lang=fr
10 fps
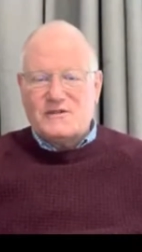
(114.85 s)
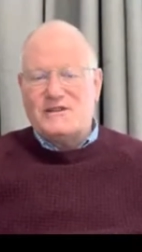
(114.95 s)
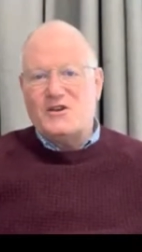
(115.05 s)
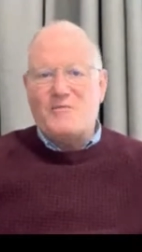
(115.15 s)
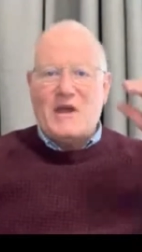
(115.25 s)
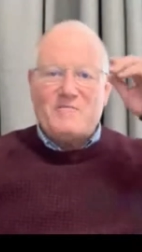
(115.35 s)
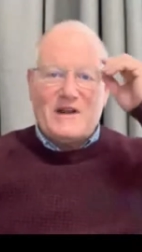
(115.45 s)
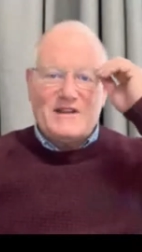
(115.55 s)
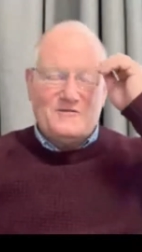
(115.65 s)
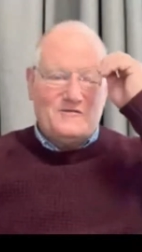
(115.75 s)
Le Seigneur m'avait
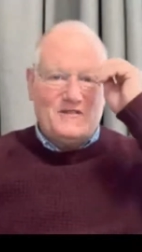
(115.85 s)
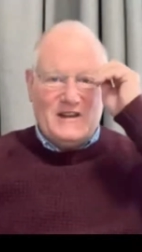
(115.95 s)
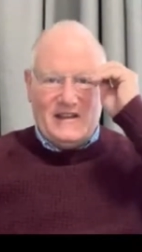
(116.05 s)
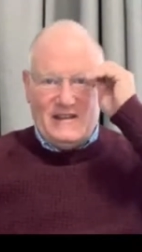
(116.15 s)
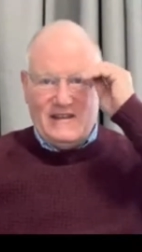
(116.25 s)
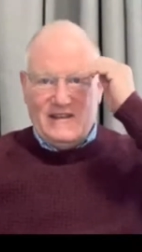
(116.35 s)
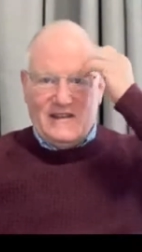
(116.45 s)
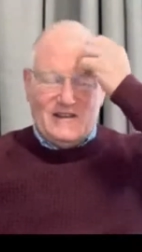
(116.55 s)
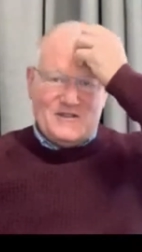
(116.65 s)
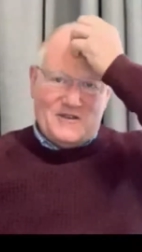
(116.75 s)
parlé du filet
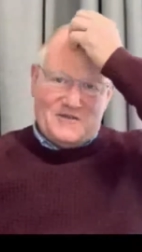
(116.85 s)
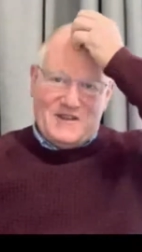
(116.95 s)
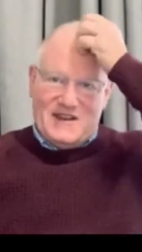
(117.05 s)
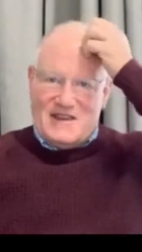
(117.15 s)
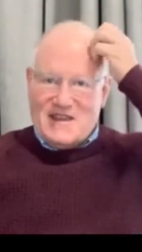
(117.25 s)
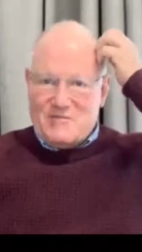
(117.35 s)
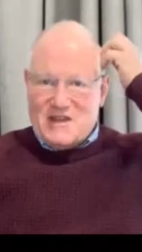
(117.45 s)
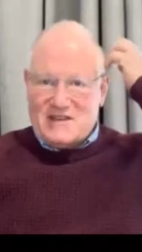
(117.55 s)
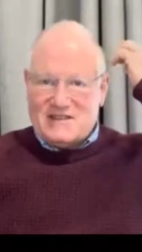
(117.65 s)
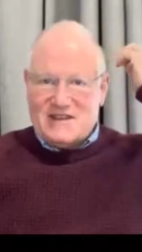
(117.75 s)
d'un filet il y a
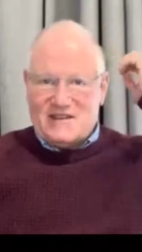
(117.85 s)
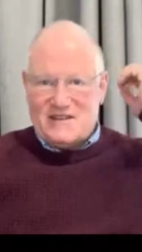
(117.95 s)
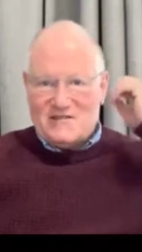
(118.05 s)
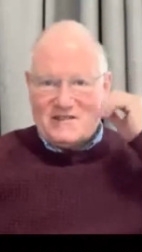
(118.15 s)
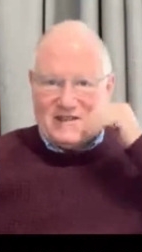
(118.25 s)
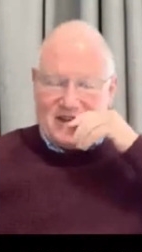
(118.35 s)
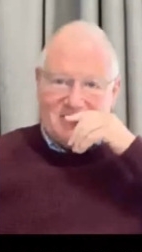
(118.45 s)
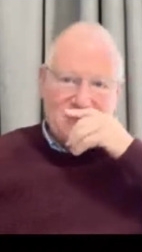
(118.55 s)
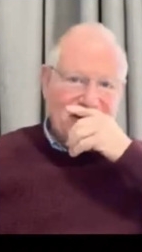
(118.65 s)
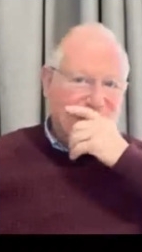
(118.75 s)
bien des années de
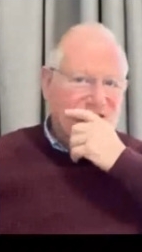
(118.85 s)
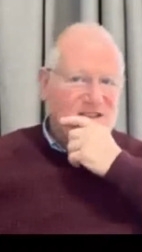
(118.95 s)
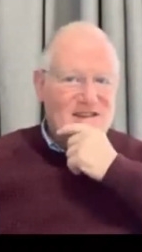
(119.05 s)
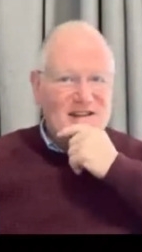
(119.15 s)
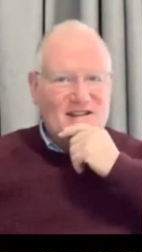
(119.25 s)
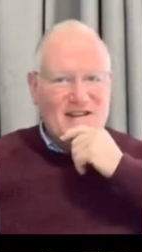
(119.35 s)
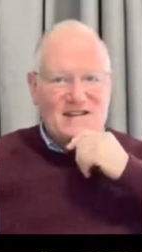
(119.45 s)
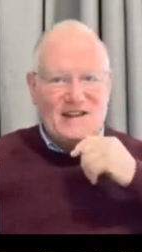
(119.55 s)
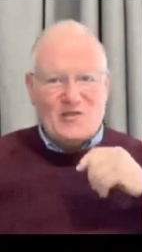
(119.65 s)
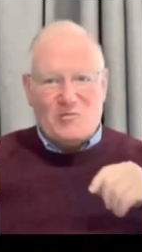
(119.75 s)
ça, et c'est en train
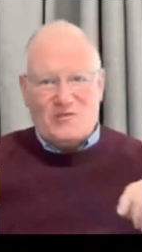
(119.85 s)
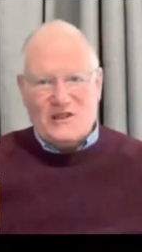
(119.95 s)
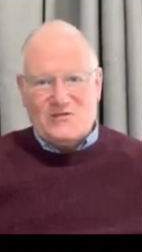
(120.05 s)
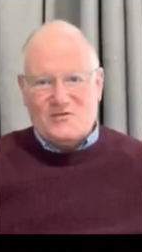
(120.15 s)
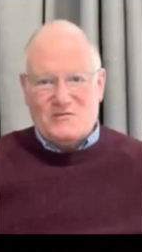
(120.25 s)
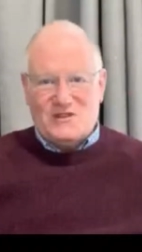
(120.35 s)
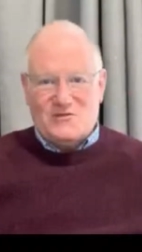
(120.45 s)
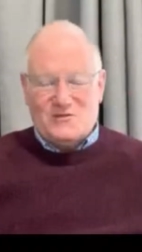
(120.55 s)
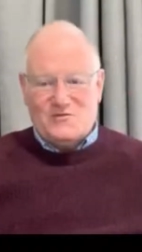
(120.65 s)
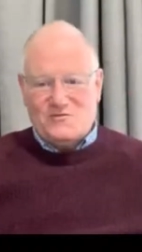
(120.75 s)
de s'accomplir sous mes
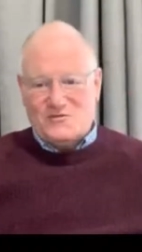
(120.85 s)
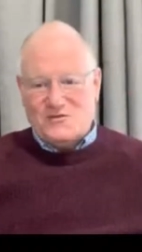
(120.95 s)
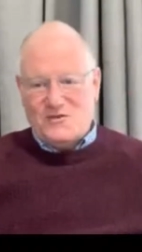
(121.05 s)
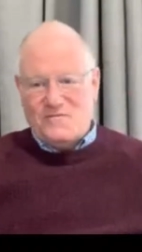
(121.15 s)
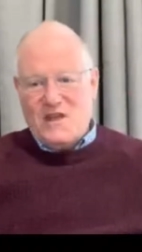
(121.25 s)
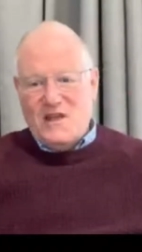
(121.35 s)
yeux, sous nos yeux.